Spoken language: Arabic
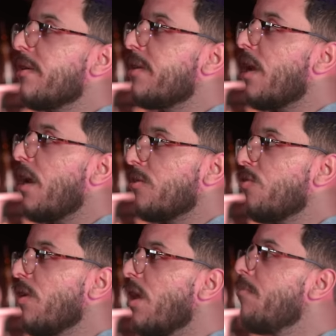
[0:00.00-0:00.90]
تخسر ارسنال
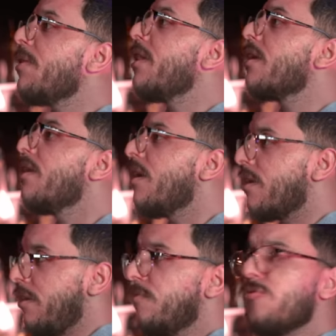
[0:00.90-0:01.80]
ارسنال نمد لك
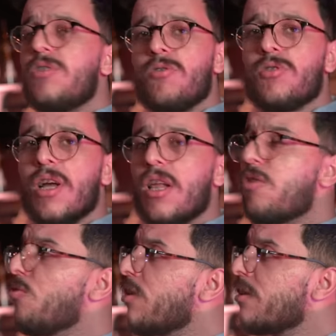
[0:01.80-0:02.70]
داري وزوج قال لها
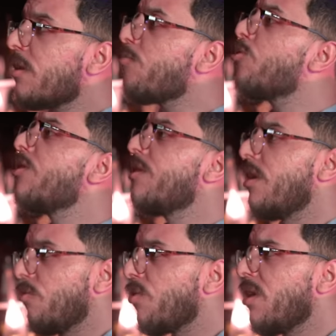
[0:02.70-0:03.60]
كون تخسر
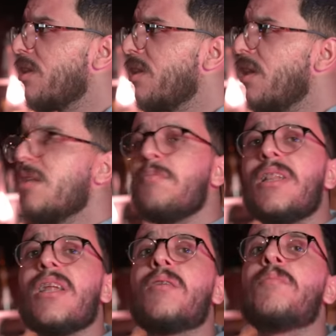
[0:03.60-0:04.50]
مانشستر يونايتد
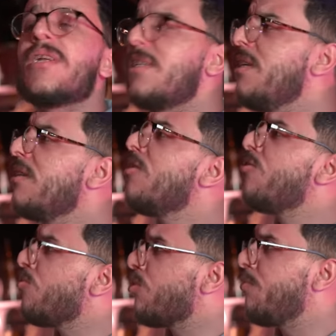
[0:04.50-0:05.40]
نمد لك مرتي
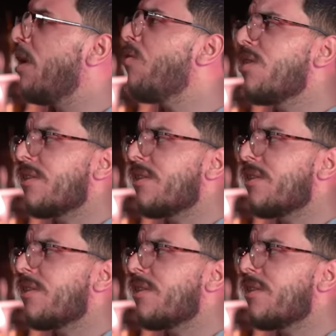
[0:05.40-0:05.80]
تتزوج بها وانا